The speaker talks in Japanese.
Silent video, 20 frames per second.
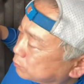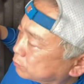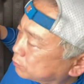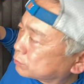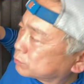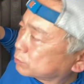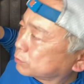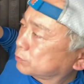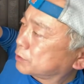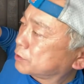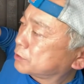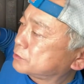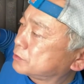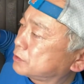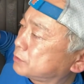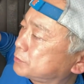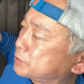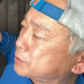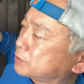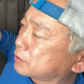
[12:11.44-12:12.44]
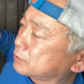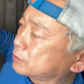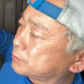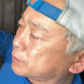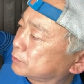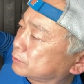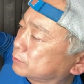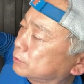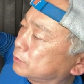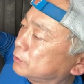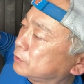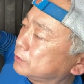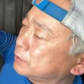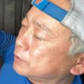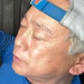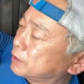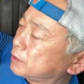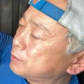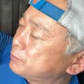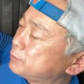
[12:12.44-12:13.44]
この SMC タクマの
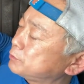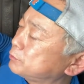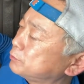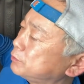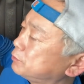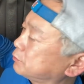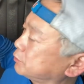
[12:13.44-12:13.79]
M42 の方が